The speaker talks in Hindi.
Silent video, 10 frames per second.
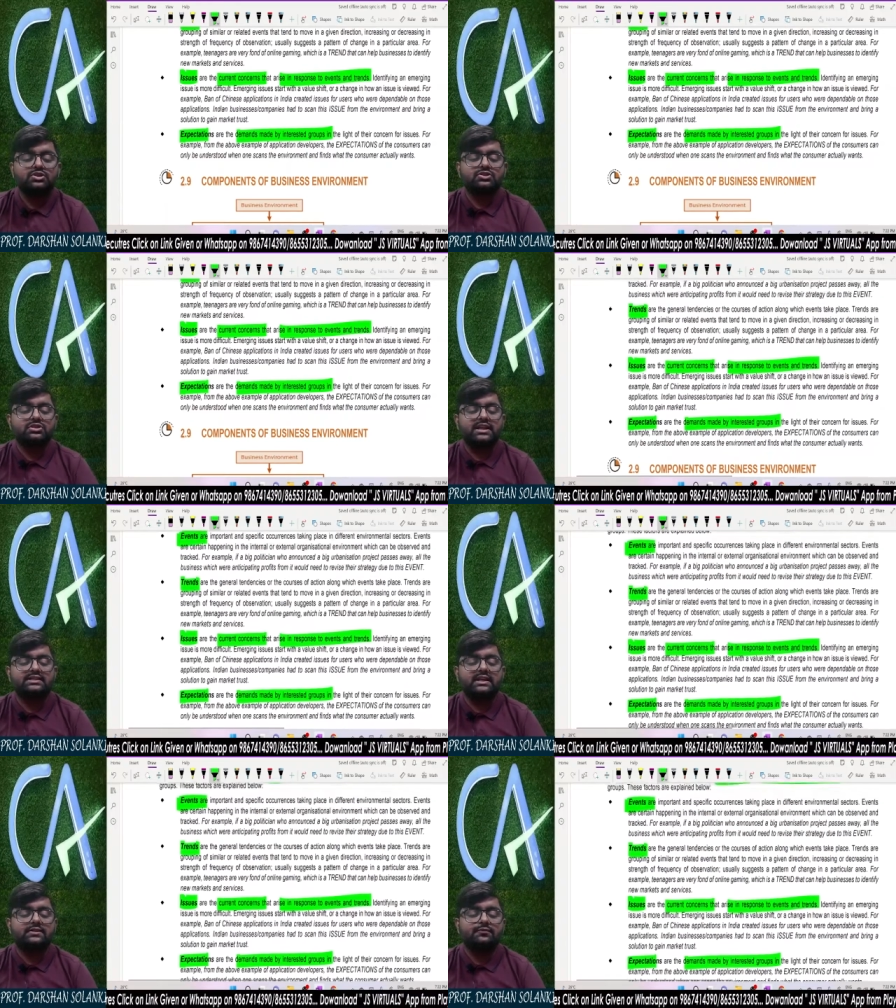सो
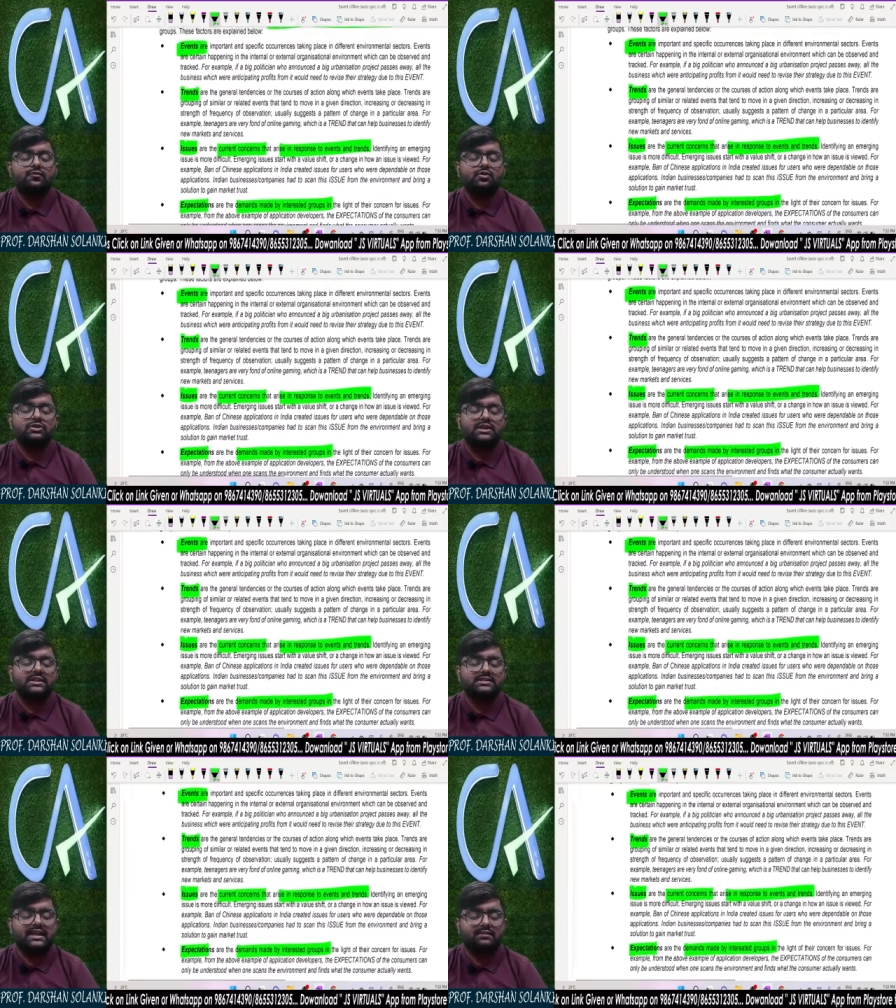दीज आर द फोर
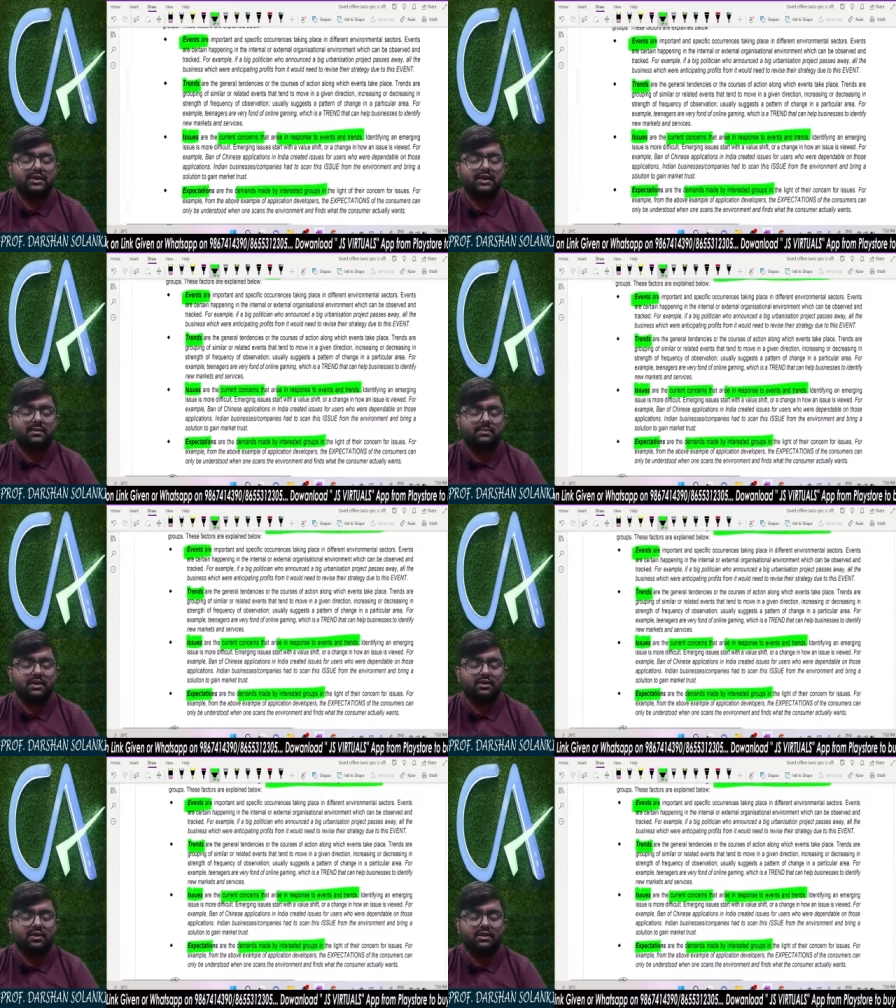थिंग्स दैट वी कम
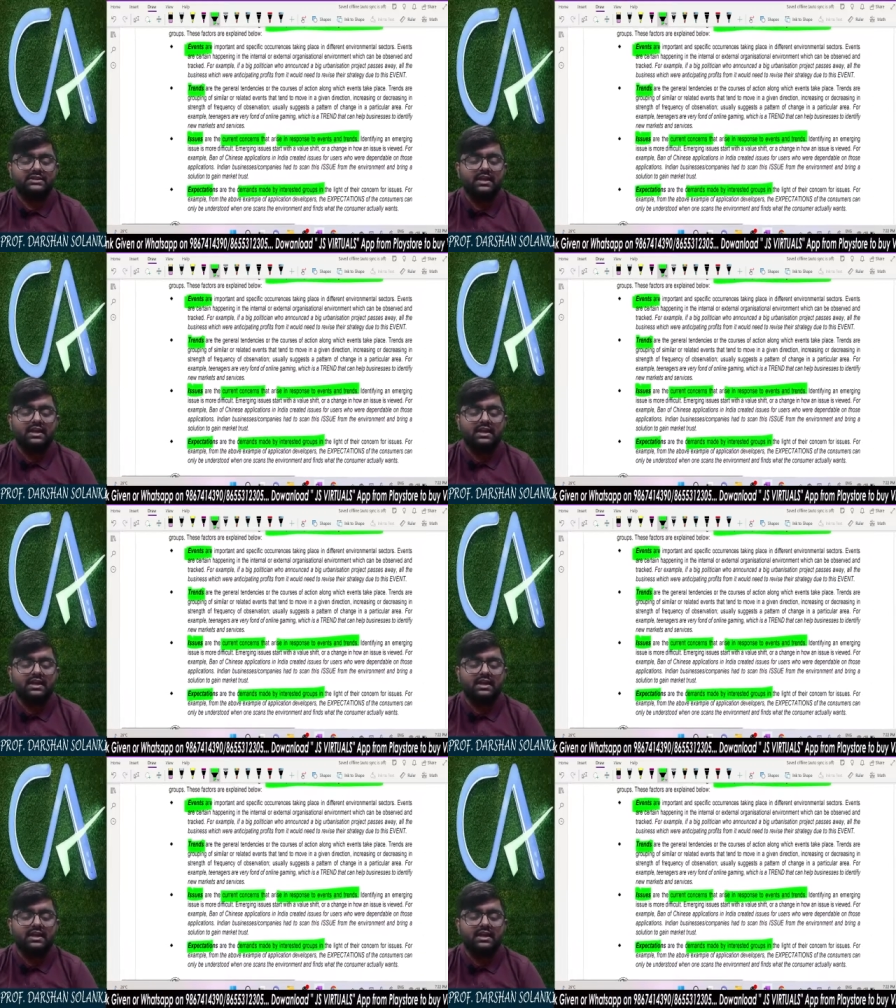अक्रॉस